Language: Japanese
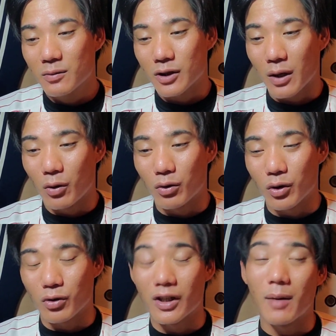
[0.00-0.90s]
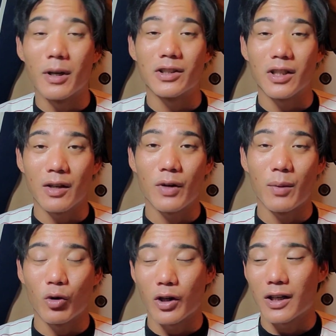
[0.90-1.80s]
最後、本当よく我慢してね、
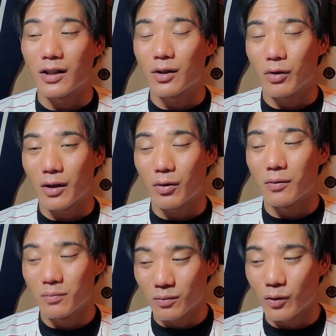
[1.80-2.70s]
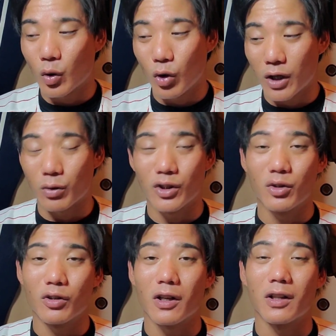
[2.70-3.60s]
フォアボール選んだりとかと、うん、貢献度非
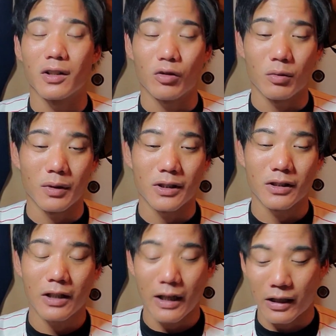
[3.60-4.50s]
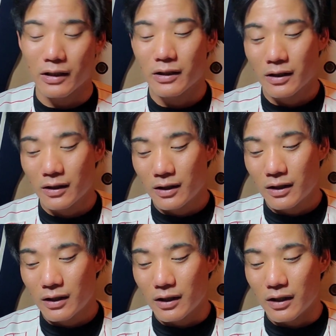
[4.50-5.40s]
常に高かったと思います。はい。
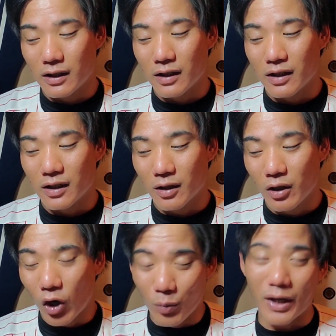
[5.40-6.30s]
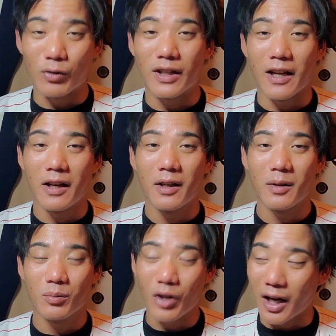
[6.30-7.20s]
えー、ホームラン打って、
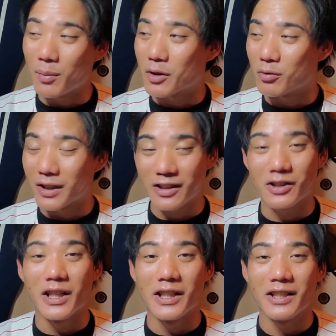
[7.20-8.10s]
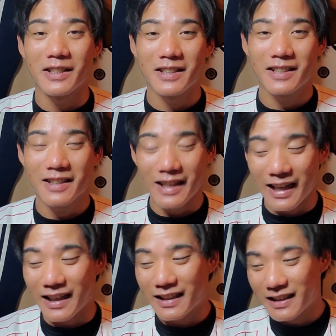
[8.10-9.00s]
村上君は常に、
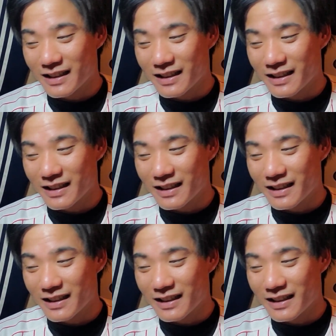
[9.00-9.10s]
はい、